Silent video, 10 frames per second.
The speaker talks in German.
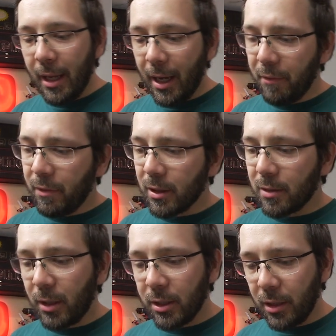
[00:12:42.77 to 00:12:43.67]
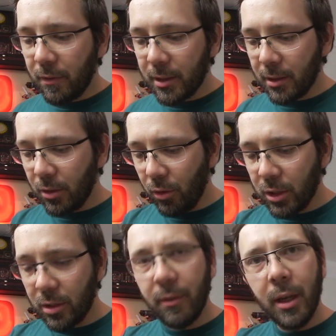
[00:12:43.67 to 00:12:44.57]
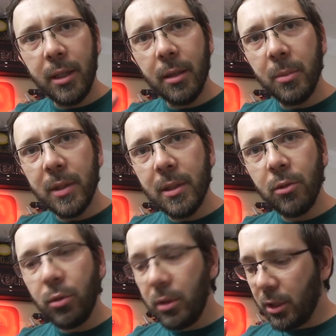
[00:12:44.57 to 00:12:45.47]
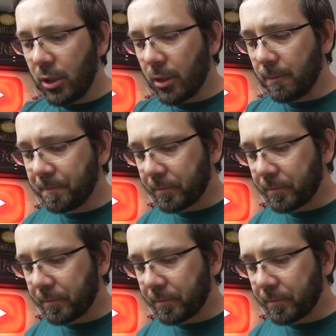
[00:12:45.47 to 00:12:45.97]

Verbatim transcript: Anfangs war ich etwas enttäuscht. Da war hier ein bisschen undicht.